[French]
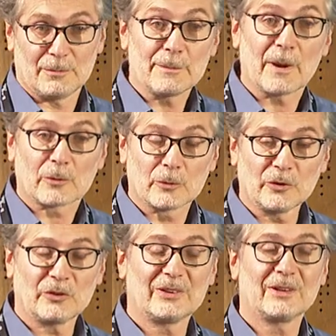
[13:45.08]
mais par
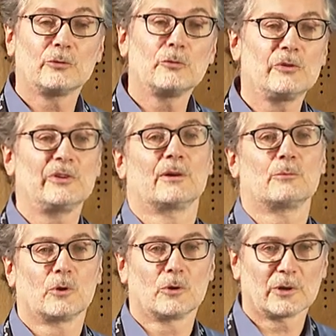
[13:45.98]
contre, c'était
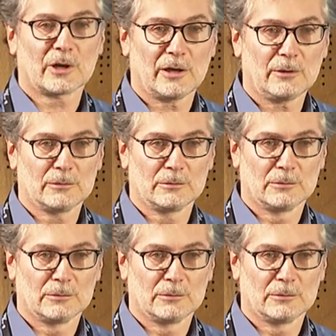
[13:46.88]
suffisamment ancré